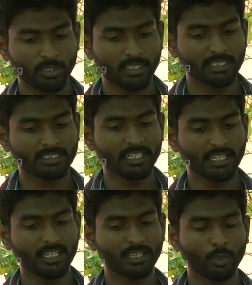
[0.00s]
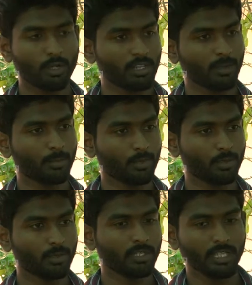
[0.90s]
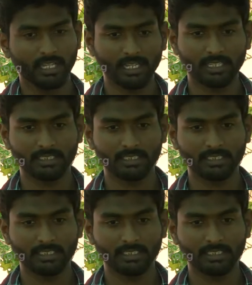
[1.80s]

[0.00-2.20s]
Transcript: இது இந்த செடிக்குன்னா இந்த உரம் தான் போடணும் இல்லை